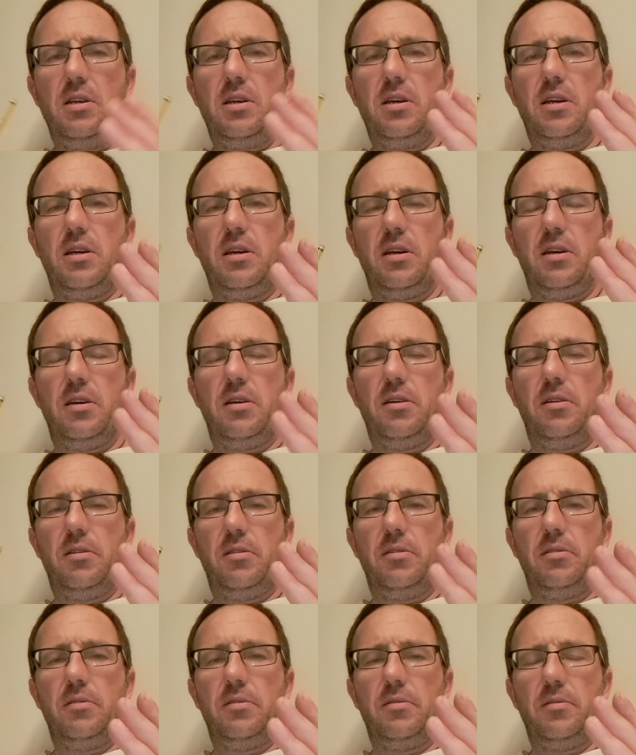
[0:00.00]

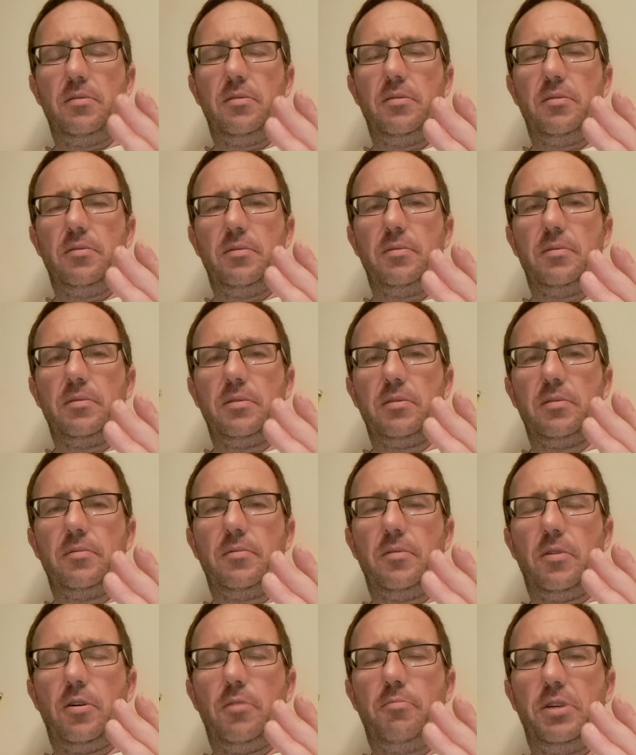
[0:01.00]
E,
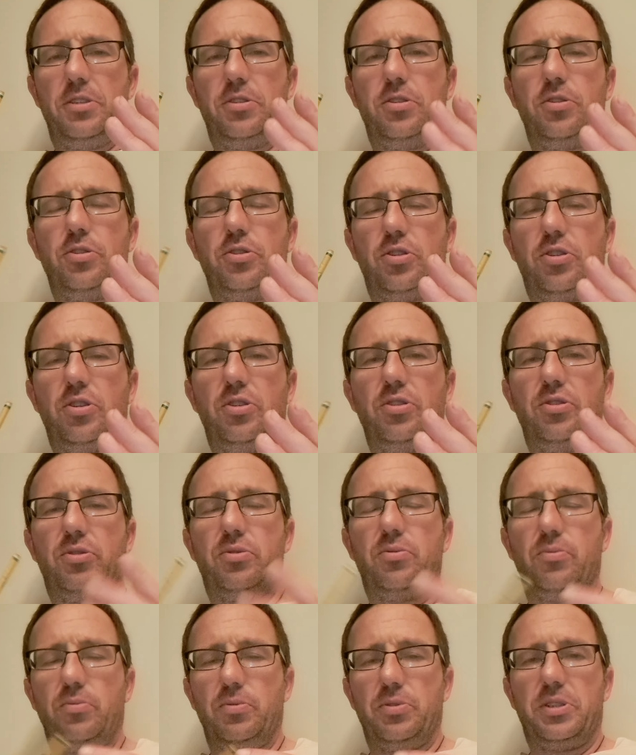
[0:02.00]
obecność
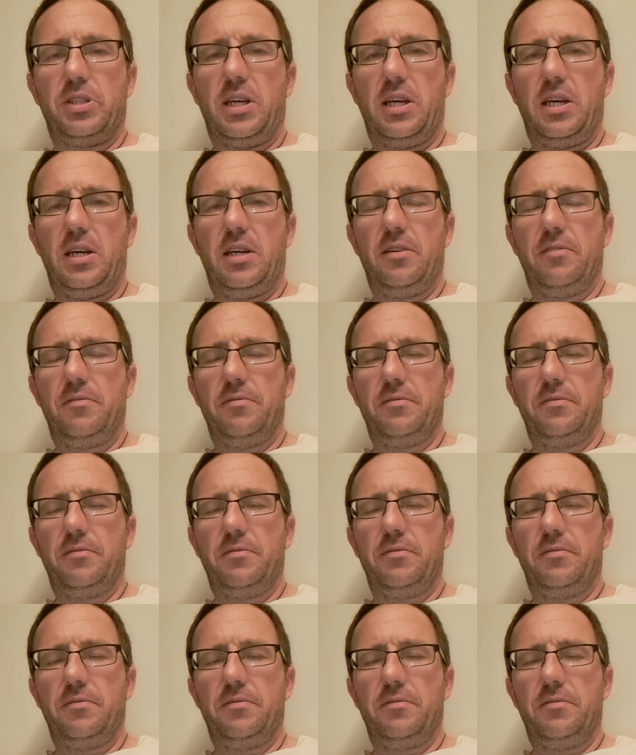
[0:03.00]
Chrystusa